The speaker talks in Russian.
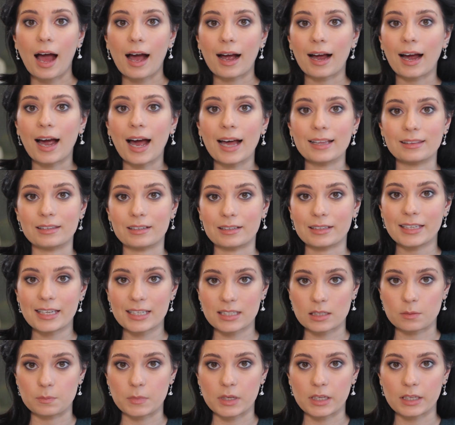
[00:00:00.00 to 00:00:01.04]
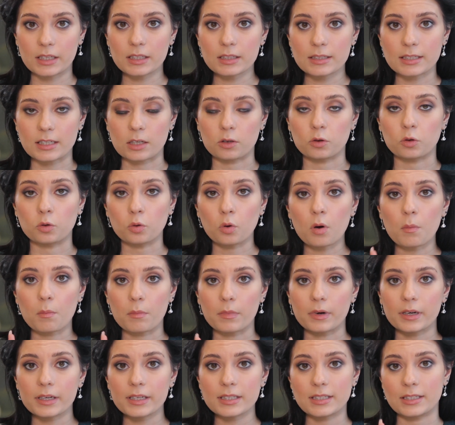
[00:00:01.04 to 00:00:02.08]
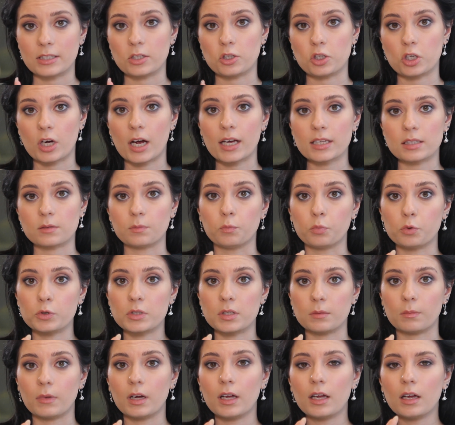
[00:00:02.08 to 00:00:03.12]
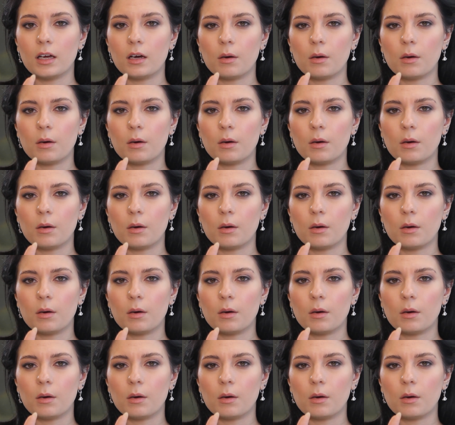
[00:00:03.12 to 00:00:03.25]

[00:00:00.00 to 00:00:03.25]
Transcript: а кадр не сменился, то мы сейчас будем